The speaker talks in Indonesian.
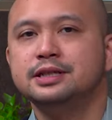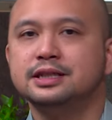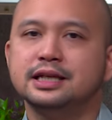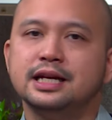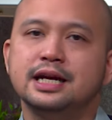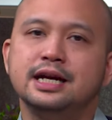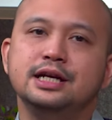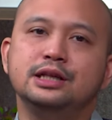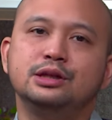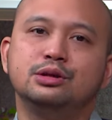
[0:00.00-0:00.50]

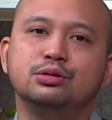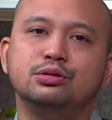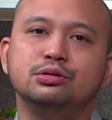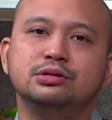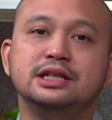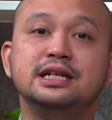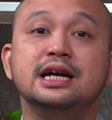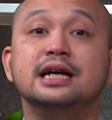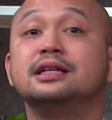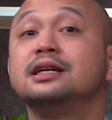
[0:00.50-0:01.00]
setelah itu
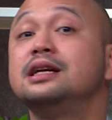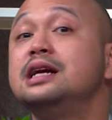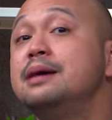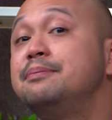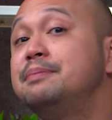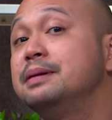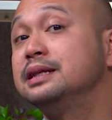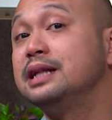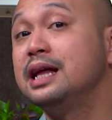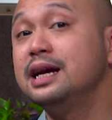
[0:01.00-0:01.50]
tidak
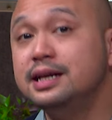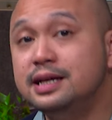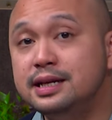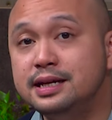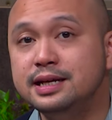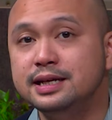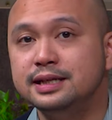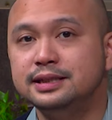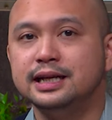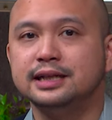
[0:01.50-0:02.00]
terdapat lagi
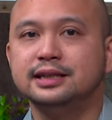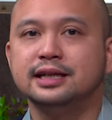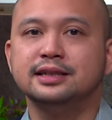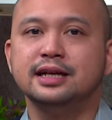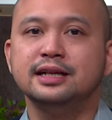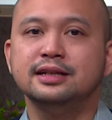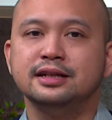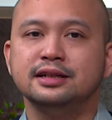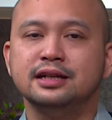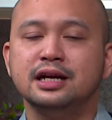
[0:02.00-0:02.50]
nih
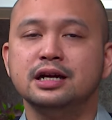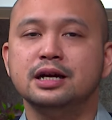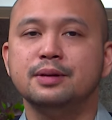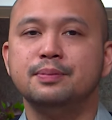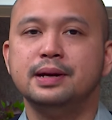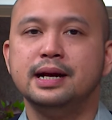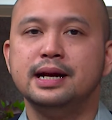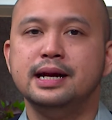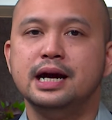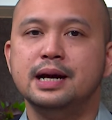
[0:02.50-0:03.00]
catatan tentang
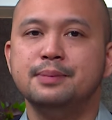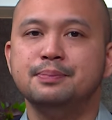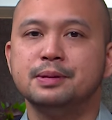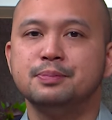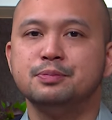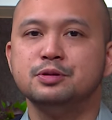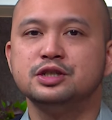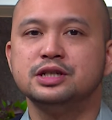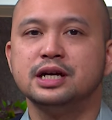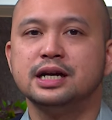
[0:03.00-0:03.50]
keberadaan
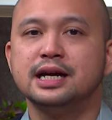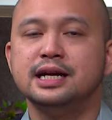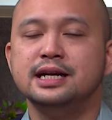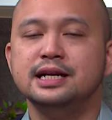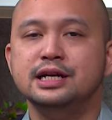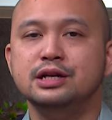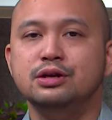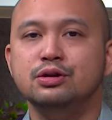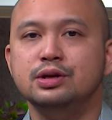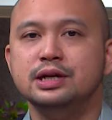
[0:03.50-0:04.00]
perpustakaan
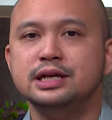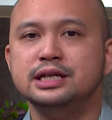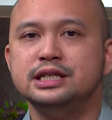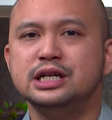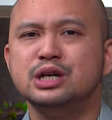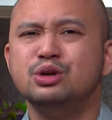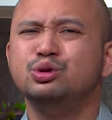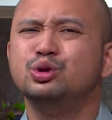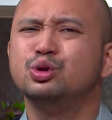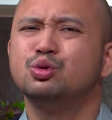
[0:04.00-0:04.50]
di
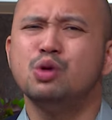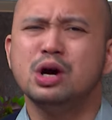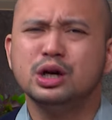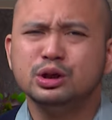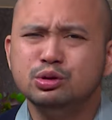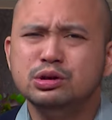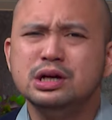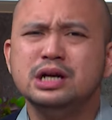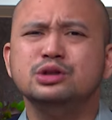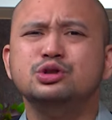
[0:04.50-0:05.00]
Indonesia untuk
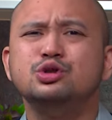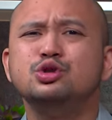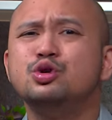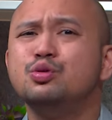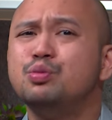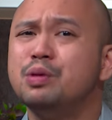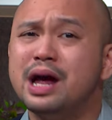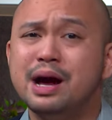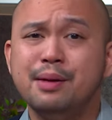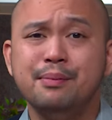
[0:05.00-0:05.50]
waktu yang
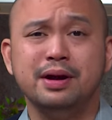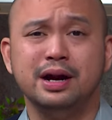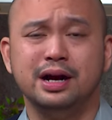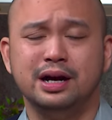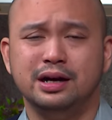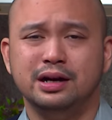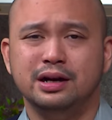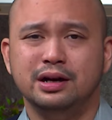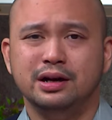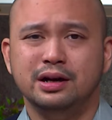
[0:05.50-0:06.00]
cukup lama
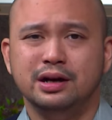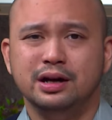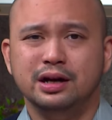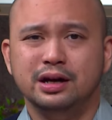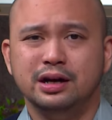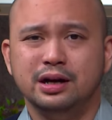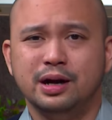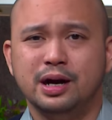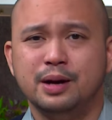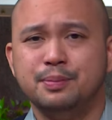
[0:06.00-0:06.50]

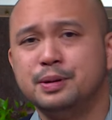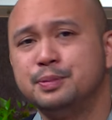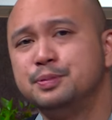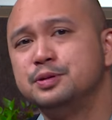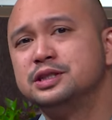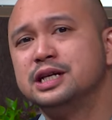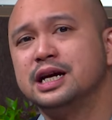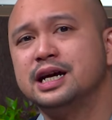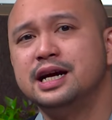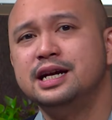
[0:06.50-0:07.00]
uh,
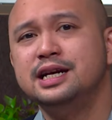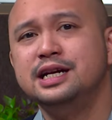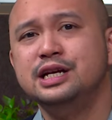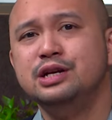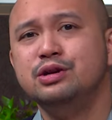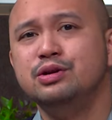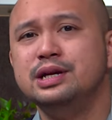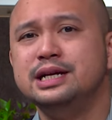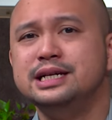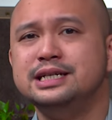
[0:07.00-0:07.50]
perpustakaan di
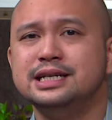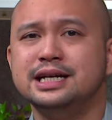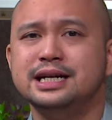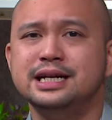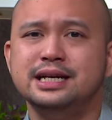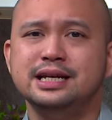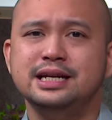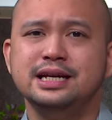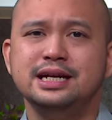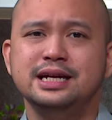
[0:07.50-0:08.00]
Indonesia
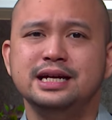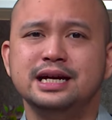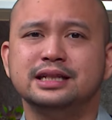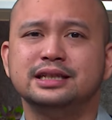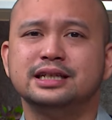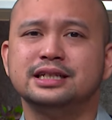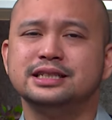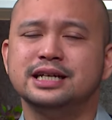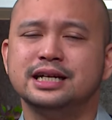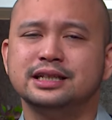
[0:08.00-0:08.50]
ini yang
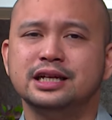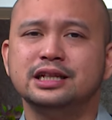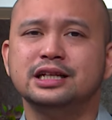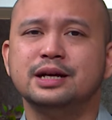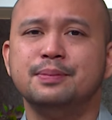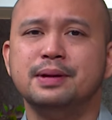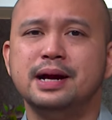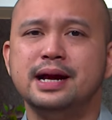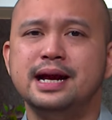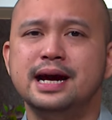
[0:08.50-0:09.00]
tercatat
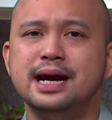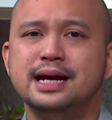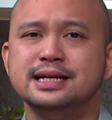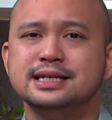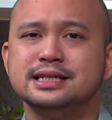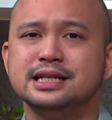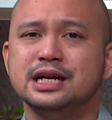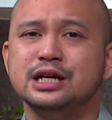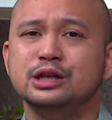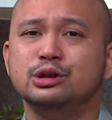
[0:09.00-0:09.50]
keberadaannya
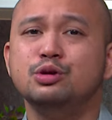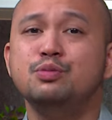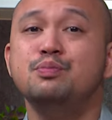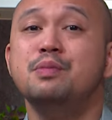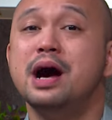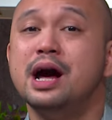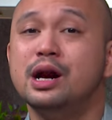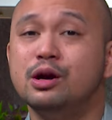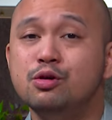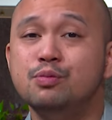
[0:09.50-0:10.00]
setelah itu
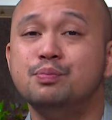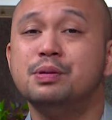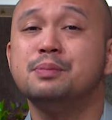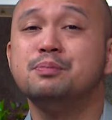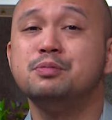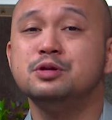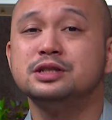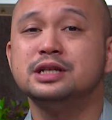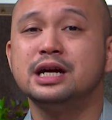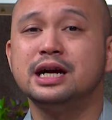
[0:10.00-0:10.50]
baru
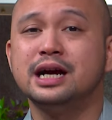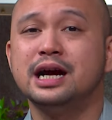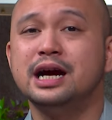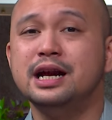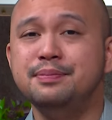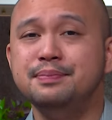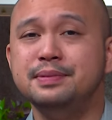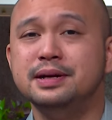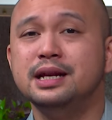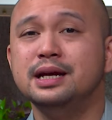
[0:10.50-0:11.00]

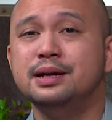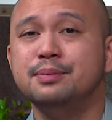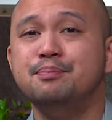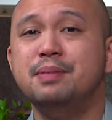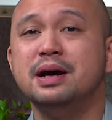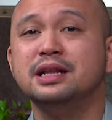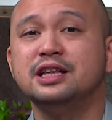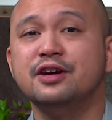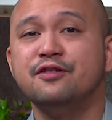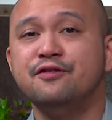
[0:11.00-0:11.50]
perpustakaan milik
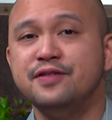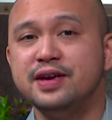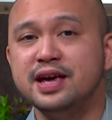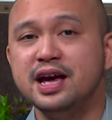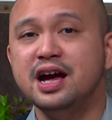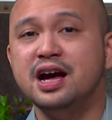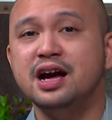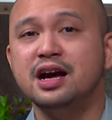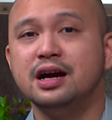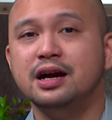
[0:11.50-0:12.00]

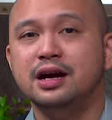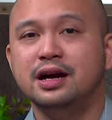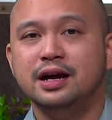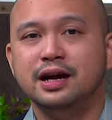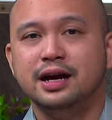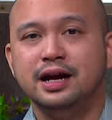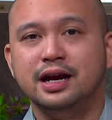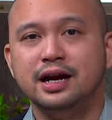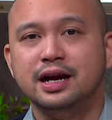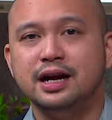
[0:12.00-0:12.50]
Batavia,
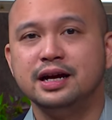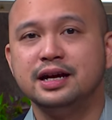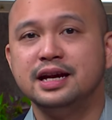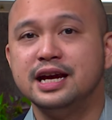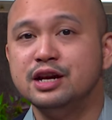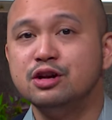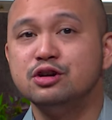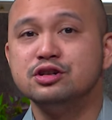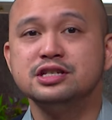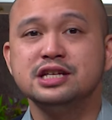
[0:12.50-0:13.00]
uh, eh,
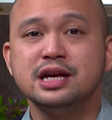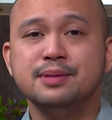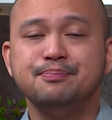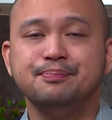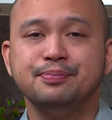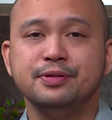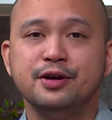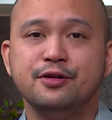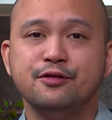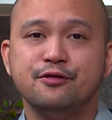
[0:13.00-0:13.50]
Genosap,
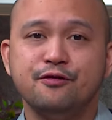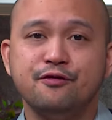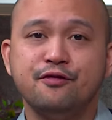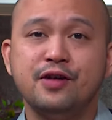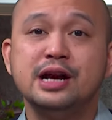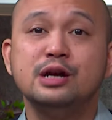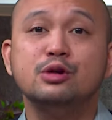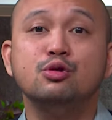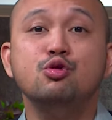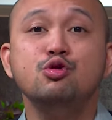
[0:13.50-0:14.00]

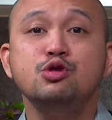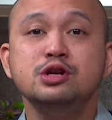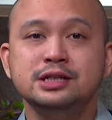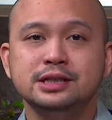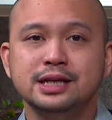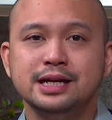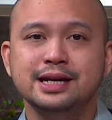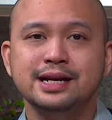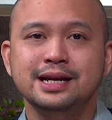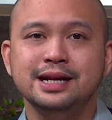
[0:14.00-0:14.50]
Van
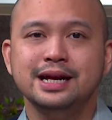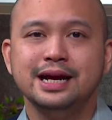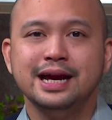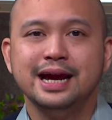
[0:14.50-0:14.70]
Kunsten,